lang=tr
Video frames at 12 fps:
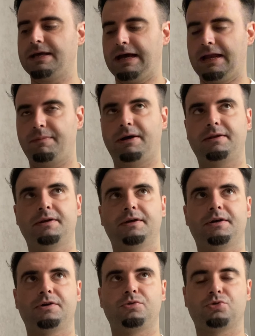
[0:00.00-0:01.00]
Yani ben
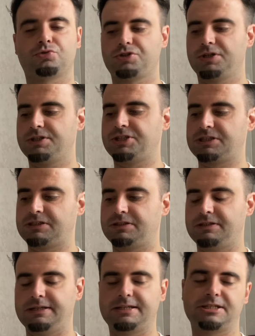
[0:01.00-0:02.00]
yurt dışına çık
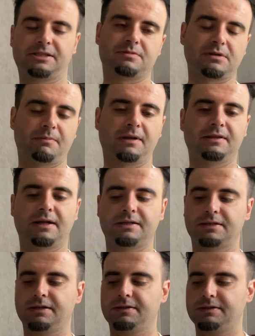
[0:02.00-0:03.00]
ilk çıktığım
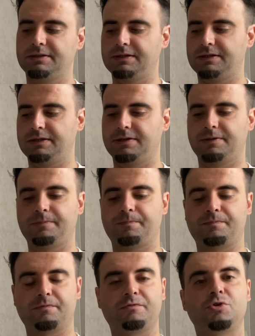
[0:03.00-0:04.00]
zamanlarda e,
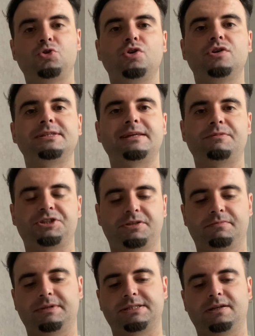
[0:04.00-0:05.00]
video
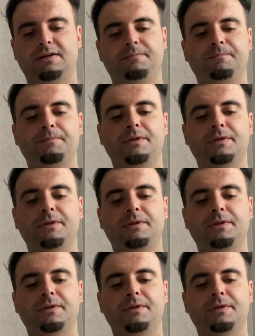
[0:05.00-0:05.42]
izlemiştim mesela.